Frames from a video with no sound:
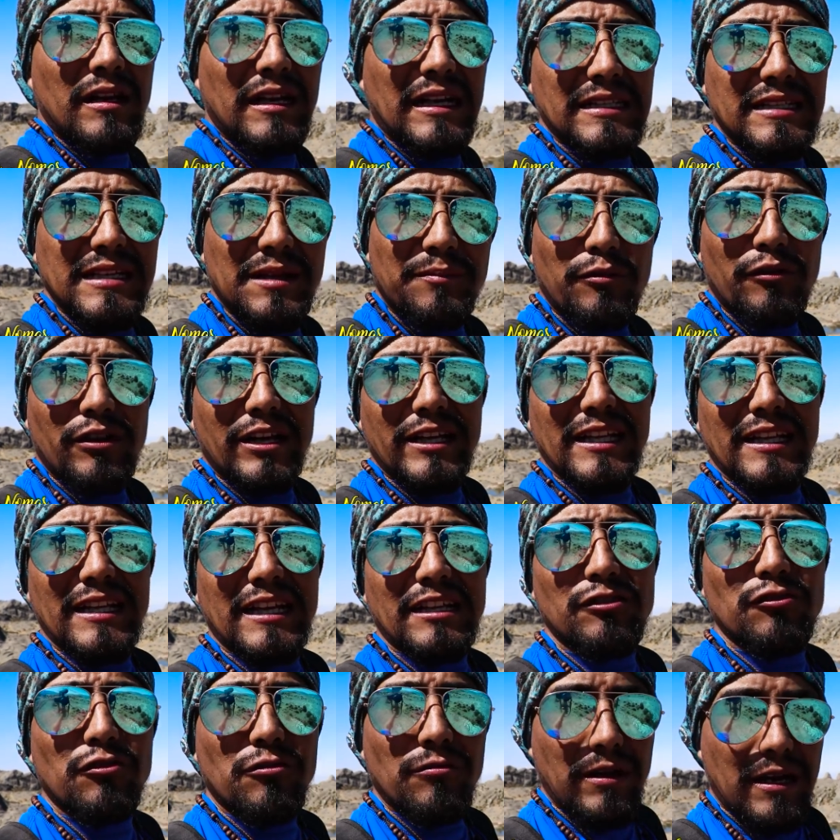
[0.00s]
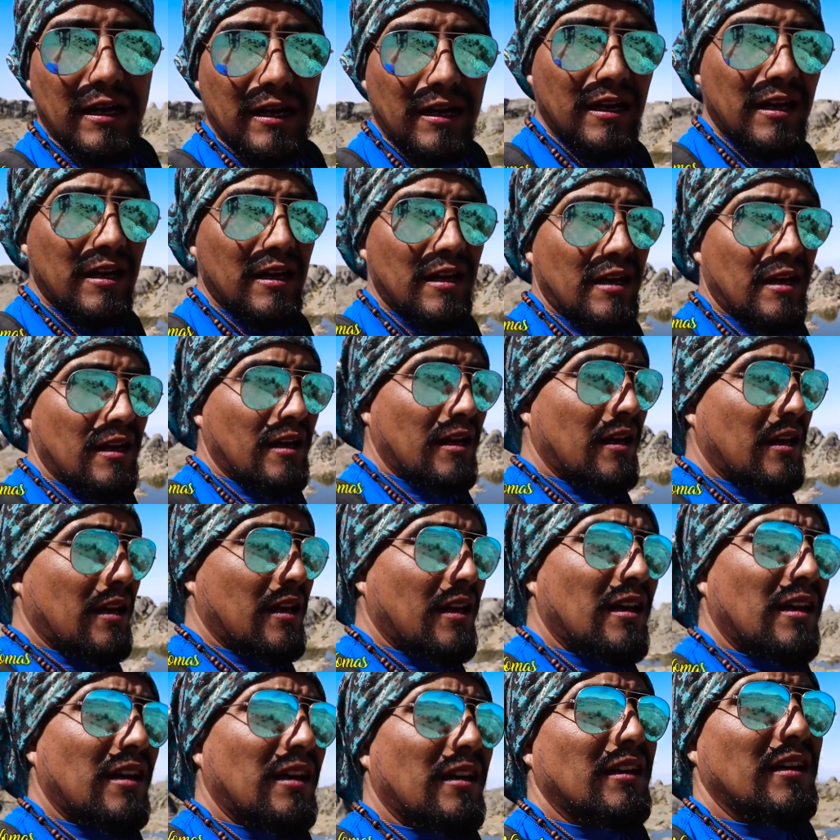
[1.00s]
las épocas de la lluvia.
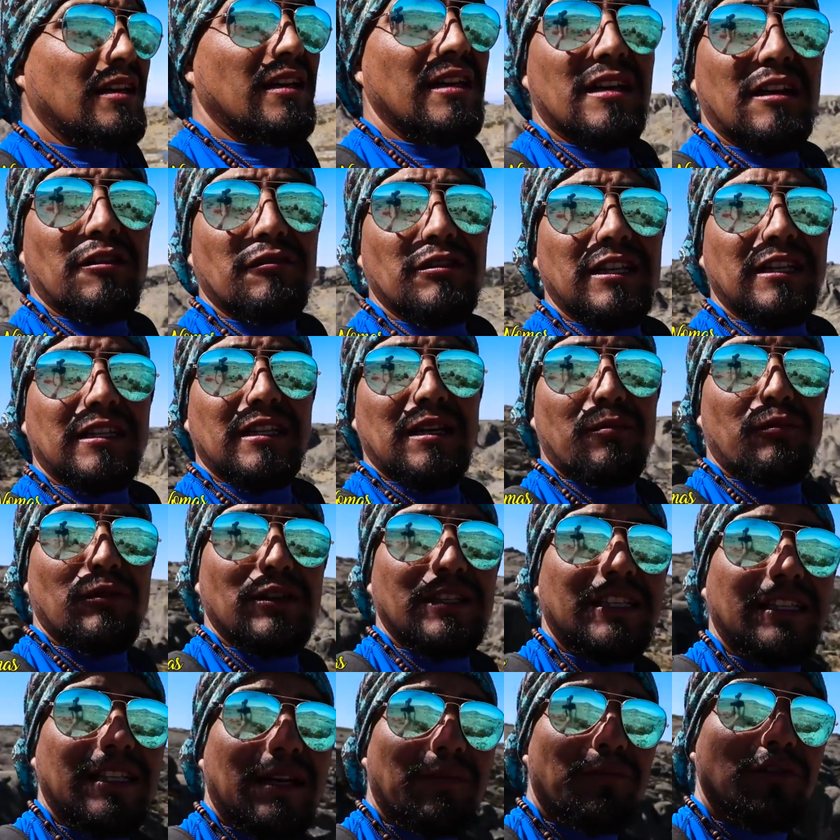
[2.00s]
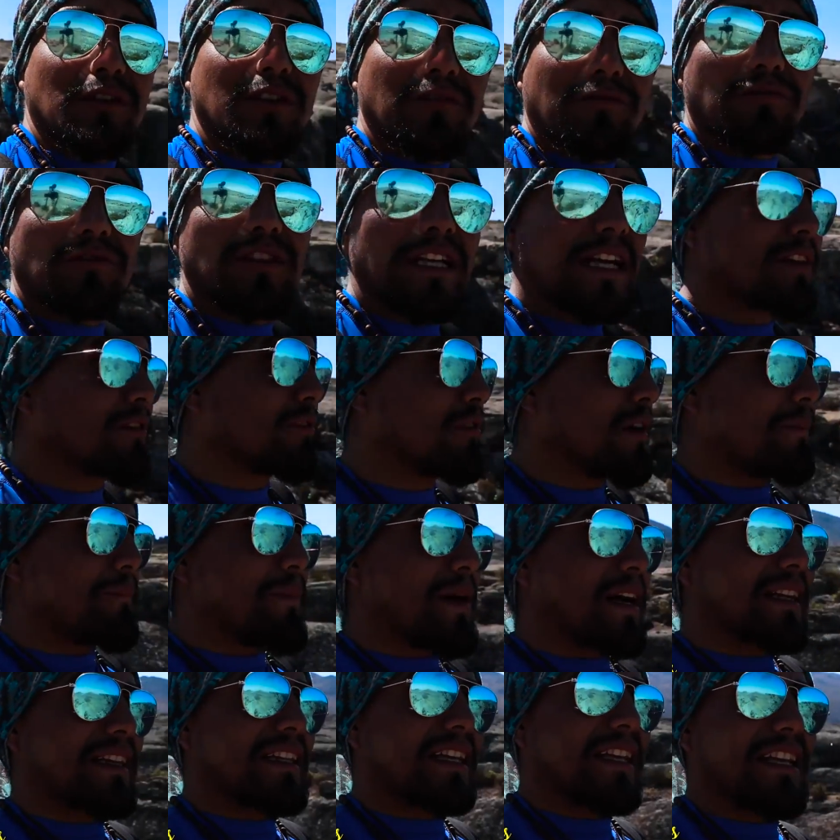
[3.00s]
Y ahorita pues estamos disfrutando,
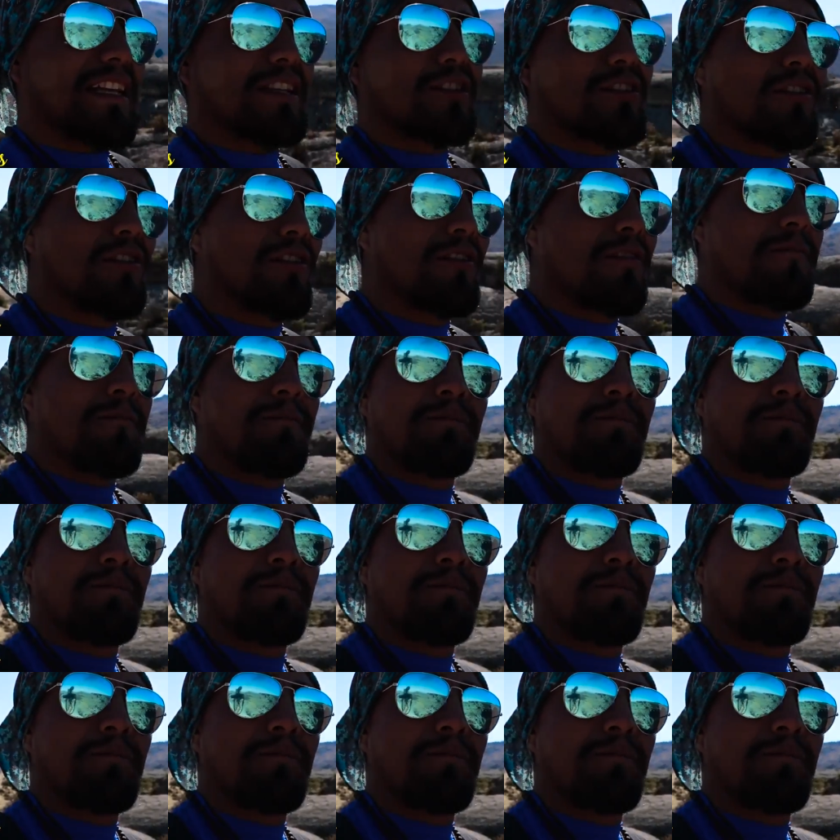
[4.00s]
aparte de eso,